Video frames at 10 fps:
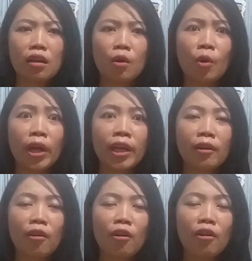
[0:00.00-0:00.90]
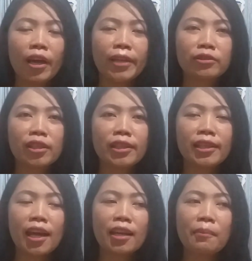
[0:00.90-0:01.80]
OA ko kay unsa ni
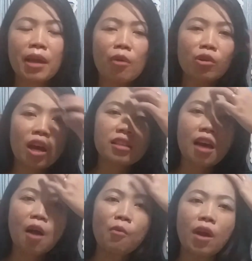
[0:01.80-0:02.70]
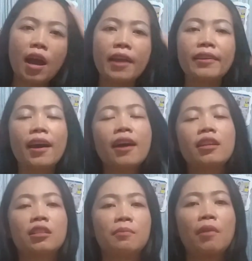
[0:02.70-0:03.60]
nanabi ako asawa ana
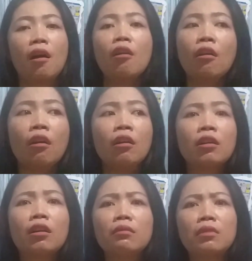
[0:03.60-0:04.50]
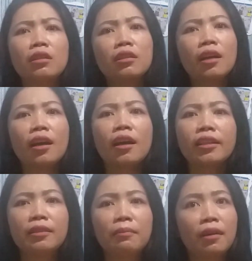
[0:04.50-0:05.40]
ana di ba ngano mo di
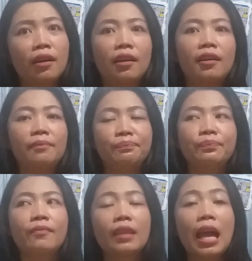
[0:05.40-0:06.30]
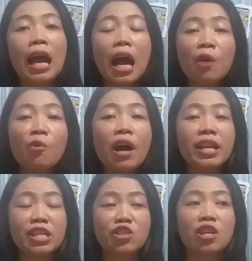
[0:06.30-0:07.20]
ay di ba ako
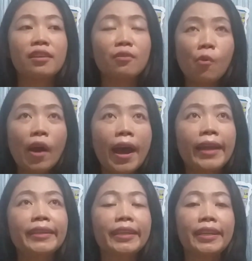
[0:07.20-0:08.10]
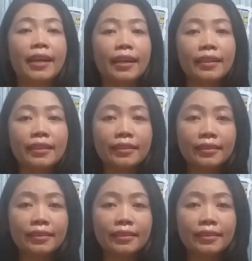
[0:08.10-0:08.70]
ana siyang kuan kanang